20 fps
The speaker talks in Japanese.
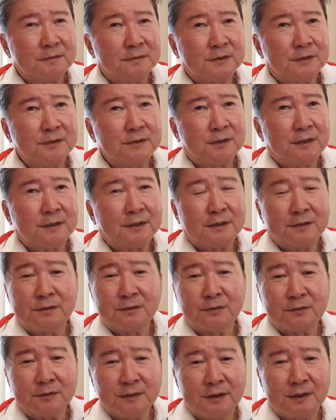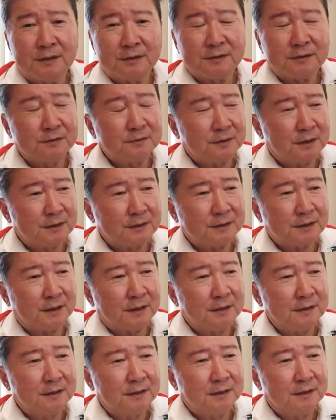賃貸管理をね、してる会
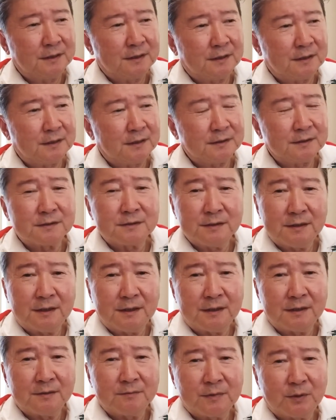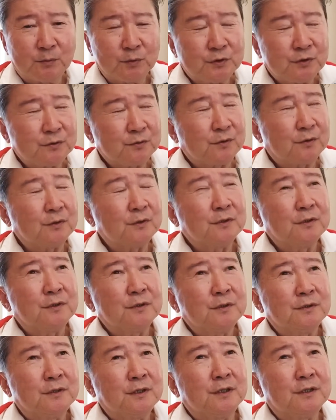社ですね。むしろ、
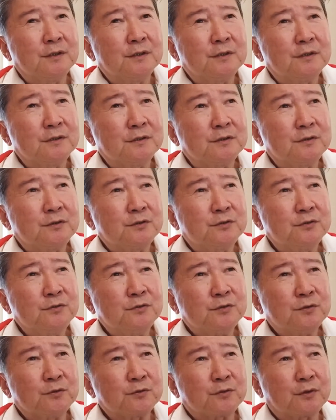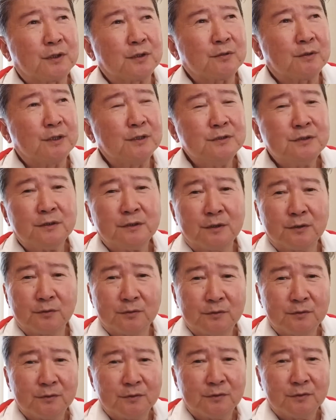ね、中小とかの方がいいんじゃない
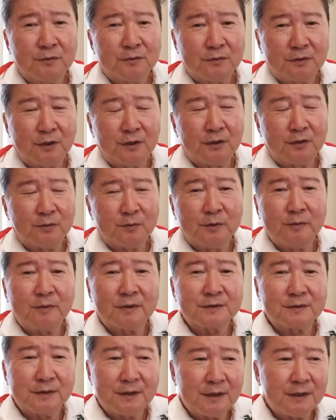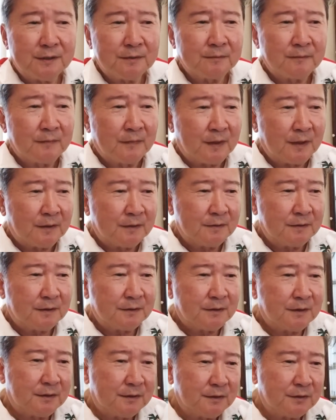のって思いますね。
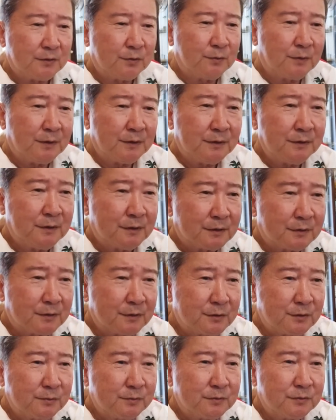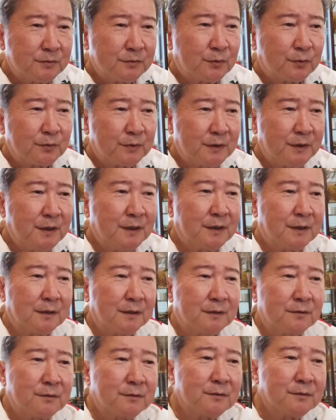だって、将来的には自分そこで
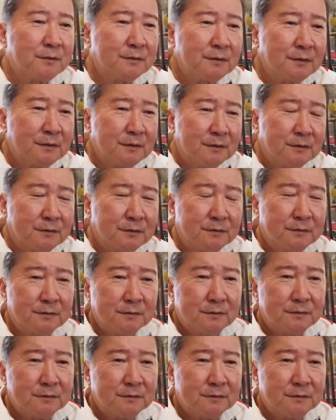ね、事